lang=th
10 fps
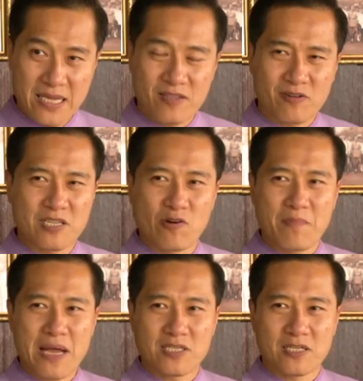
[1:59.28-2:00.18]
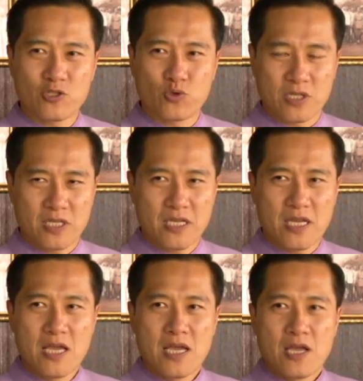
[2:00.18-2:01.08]
นี้ต้องถือว่ามาถึงจุด
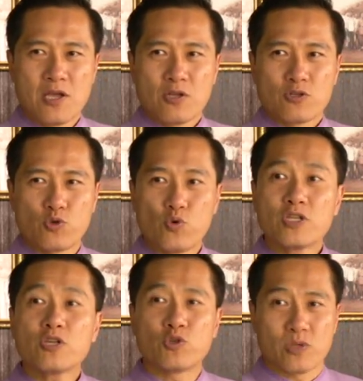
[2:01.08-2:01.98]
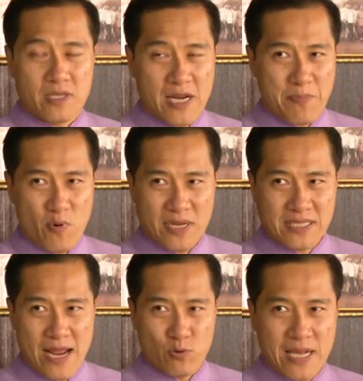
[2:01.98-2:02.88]
ที่สูงที่สุดในประวั
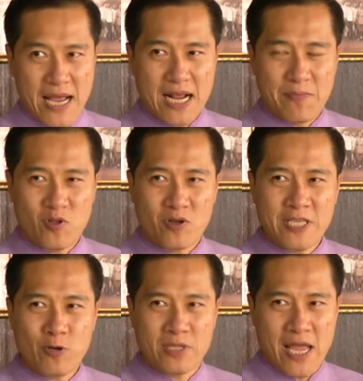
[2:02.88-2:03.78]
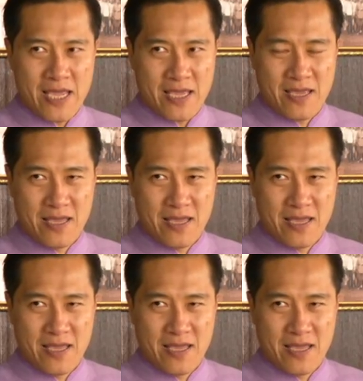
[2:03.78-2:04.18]
ติอุตสาหกรรมท่องเที่ยวไทย